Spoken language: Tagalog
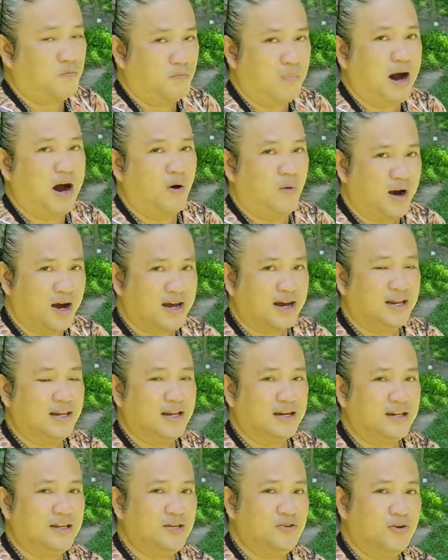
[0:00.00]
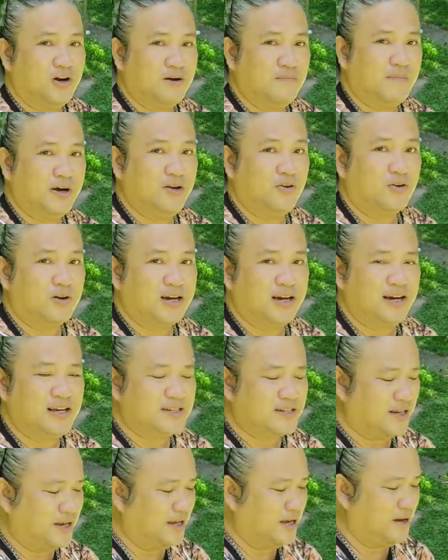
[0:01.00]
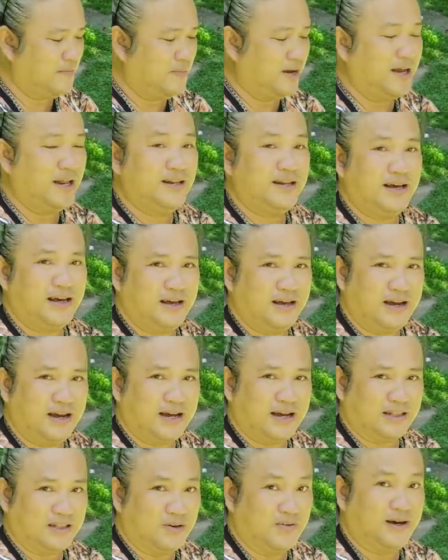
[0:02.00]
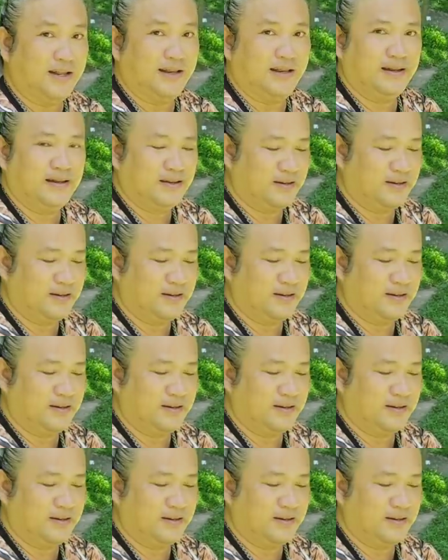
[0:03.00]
mahawakan lang ninyo ang manok guys talagang maganda ang katawan